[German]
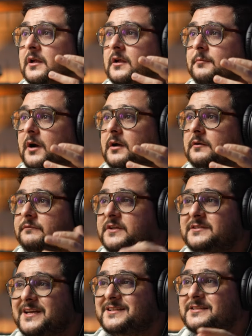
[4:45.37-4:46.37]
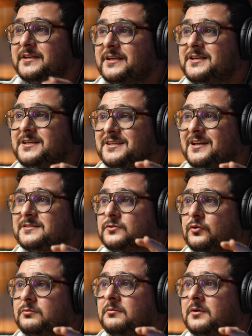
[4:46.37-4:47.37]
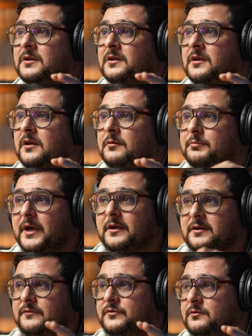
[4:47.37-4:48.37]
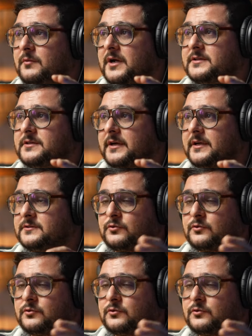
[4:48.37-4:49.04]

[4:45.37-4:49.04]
machen. Wie setze ich das um bei der Firma SRS?